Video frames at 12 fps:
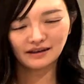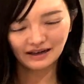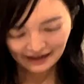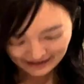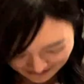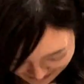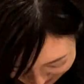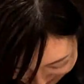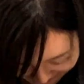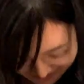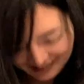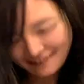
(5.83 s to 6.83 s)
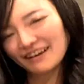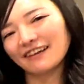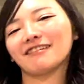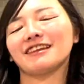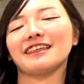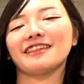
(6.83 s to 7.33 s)
はい、皆様こ
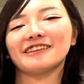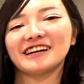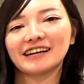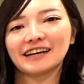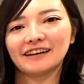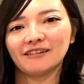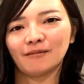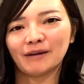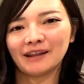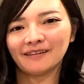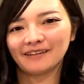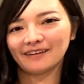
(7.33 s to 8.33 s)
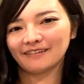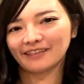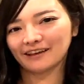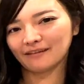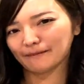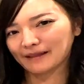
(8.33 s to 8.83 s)
んにちは、加代真理乃でご
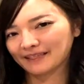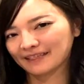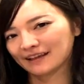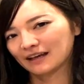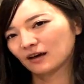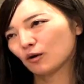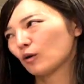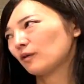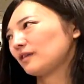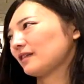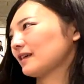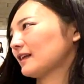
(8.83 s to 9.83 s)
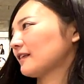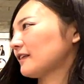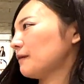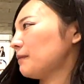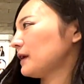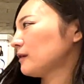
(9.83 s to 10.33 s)
ざいます。本日はですね、
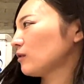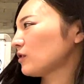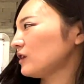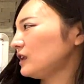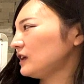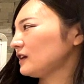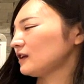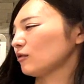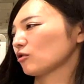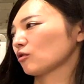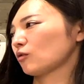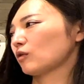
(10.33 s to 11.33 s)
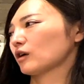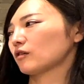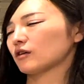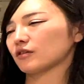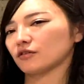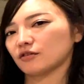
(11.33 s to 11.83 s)
弁護士人気の凋落
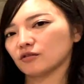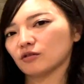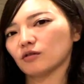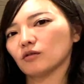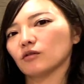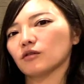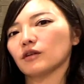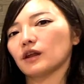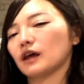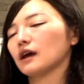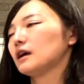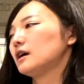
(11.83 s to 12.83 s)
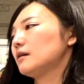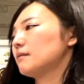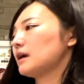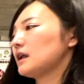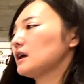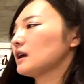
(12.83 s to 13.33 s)
が続くということでね、
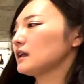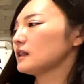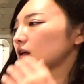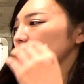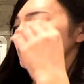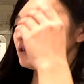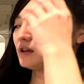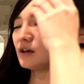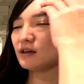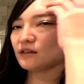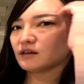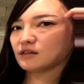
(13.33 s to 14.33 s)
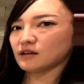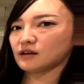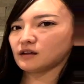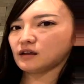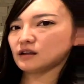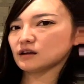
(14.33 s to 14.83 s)
マネー現代さんに掲載され
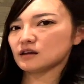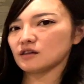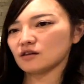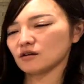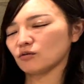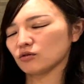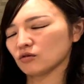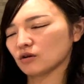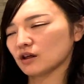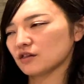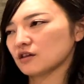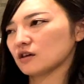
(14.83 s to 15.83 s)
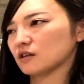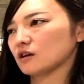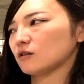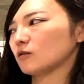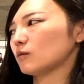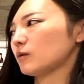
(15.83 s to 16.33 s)
ていた記事ご紹介していきたい
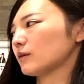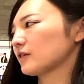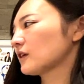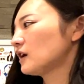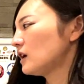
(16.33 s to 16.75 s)
と思います。